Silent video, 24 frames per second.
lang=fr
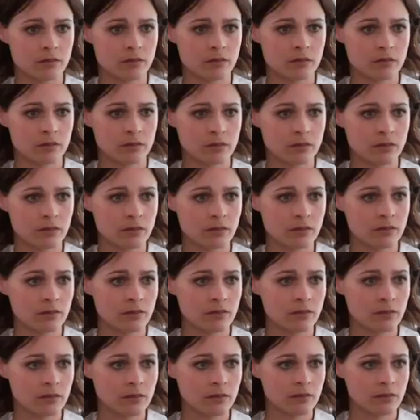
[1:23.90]
Tu savais même
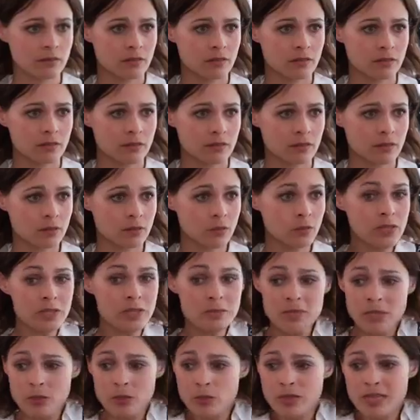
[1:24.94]
pas qu'il existait.
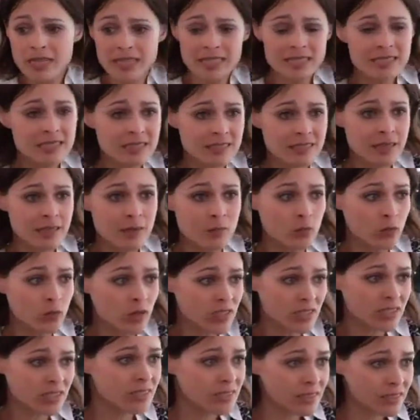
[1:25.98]
Oui, mais lui, il existait. Moi,
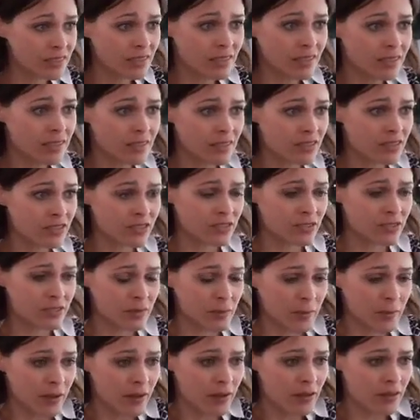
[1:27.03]
j'existais. Je
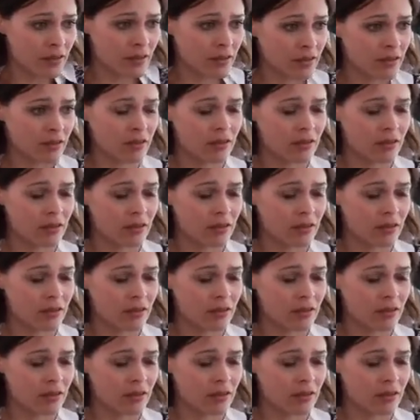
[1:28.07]
sais pas.